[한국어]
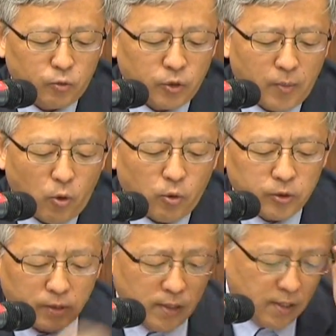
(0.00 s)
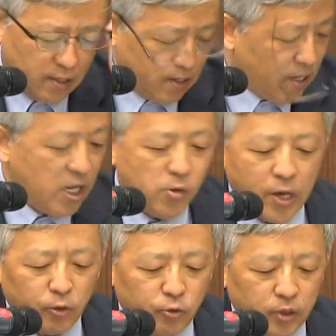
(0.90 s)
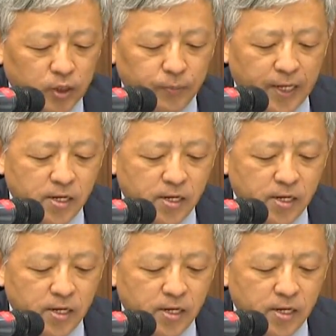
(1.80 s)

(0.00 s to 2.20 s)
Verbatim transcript: 조사 보고서를 1회로 줄였습니다.